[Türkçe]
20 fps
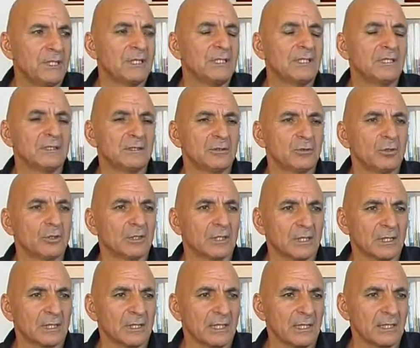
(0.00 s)
de yıllık
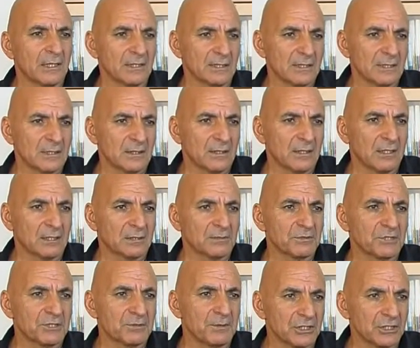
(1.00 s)
olarak en az
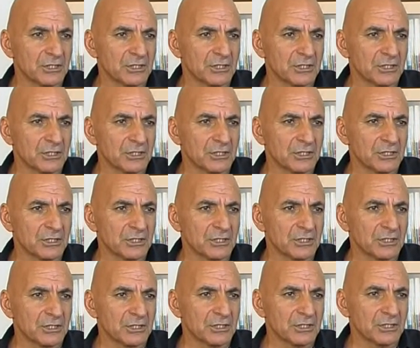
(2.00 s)
60 milyar dolar
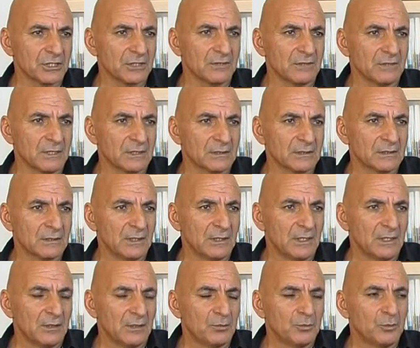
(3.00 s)
cari açığı var.
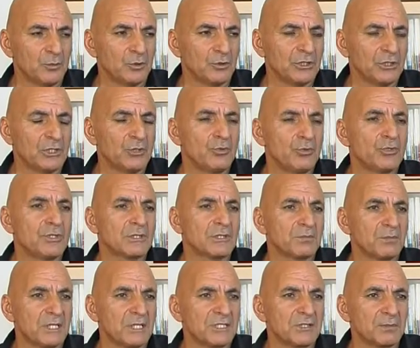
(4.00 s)
Bu
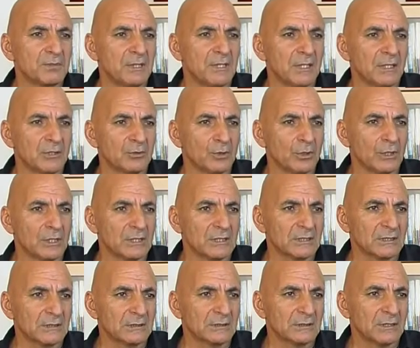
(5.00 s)
225 milyar dolar
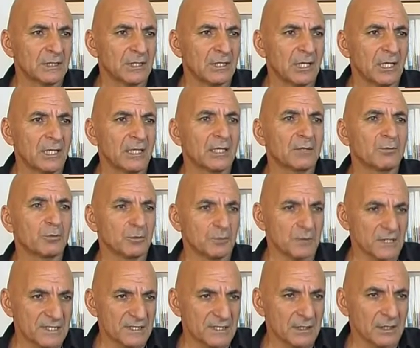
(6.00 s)
kaynak
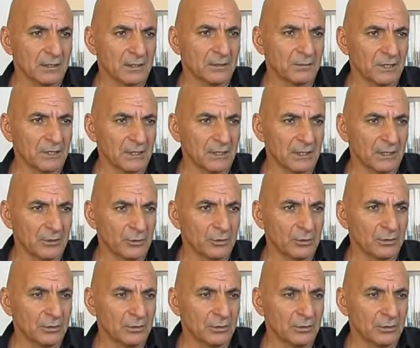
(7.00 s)
bulması anlamına geliyor.